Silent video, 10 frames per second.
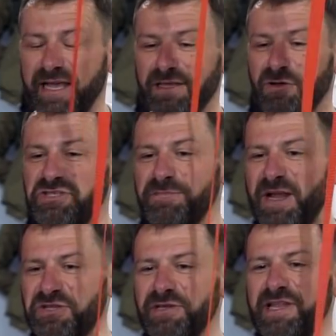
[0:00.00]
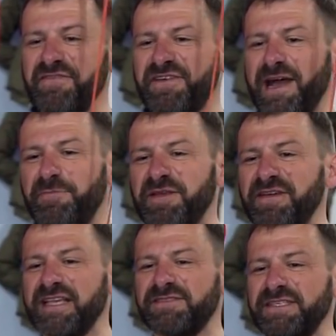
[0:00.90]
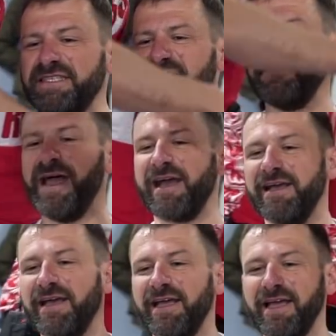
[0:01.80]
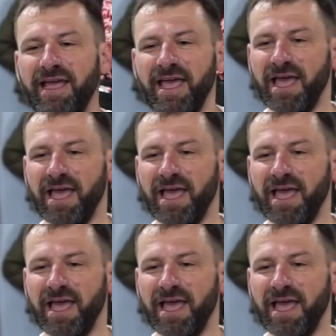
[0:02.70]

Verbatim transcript: если есть желание, можете есть специального приспособления, вязки